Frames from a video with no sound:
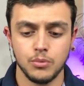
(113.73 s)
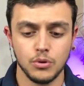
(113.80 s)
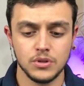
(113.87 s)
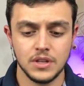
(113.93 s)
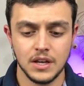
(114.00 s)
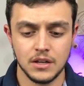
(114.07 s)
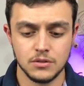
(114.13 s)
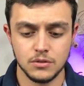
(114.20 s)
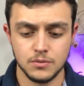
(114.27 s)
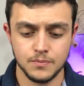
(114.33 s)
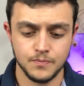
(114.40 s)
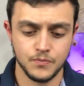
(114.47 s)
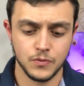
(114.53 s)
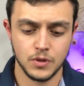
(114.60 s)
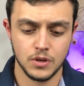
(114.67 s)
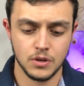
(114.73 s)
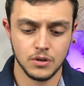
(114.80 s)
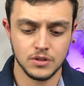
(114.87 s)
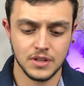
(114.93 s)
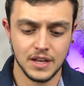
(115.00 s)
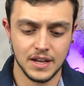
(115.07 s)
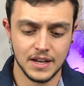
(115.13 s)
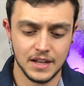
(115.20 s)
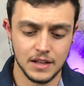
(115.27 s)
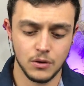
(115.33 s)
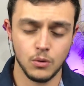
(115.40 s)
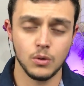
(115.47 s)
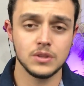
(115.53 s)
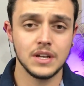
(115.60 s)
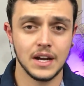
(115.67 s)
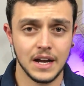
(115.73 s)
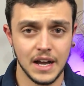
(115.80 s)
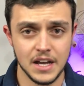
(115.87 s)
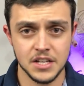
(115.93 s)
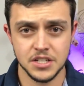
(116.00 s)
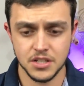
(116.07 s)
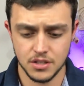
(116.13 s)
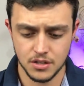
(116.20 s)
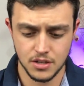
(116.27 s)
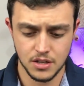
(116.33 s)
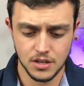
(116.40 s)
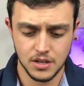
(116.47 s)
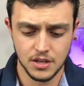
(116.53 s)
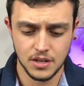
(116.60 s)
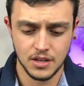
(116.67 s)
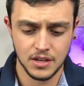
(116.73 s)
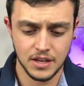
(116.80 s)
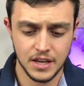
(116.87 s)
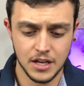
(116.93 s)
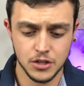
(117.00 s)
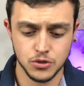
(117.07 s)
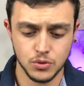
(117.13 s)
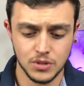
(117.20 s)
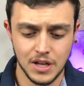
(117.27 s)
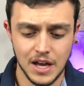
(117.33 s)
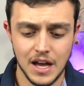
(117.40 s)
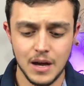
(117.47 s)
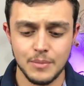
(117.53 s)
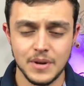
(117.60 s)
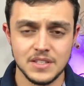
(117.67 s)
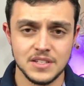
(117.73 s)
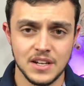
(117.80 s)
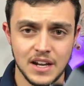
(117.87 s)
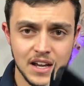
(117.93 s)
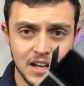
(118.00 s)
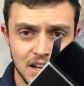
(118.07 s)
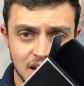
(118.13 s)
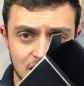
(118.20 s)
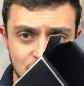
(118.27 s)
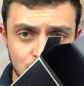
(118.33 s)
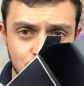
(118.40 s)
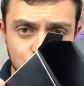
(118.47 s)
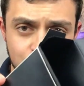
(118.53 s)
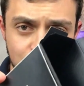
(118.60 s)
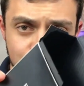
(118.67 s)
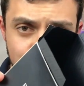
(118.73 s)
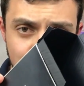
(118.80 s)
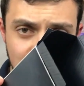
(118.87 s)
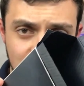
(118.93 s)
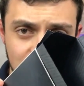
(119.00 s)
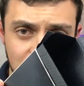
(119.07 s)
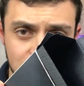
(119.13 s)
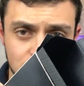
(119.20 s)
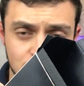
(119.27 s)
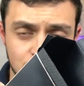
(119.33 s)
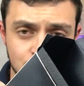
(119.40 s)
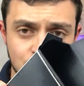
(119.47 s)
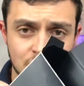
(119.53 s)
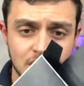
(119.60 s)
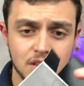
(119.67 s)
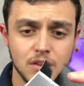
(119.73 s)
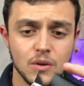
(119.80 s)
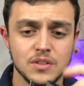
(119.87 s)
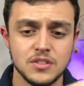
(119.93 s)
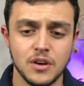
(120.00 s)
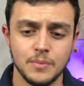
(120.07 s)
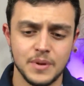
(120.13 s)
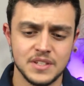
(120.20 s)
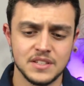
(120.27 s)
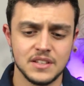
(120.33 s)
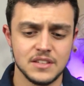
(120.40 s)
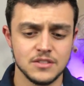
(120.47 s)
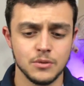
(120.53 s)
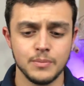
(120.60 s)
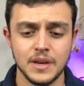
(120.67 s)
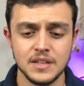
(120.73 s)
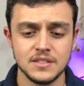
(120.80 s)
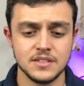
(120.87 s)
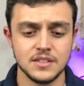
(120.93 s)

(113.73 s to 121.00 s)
Por dentro eu tenho aquela contra-caixa que ajuda a armazenar o perfume aqui dentro. Então assim, uma apresentação bem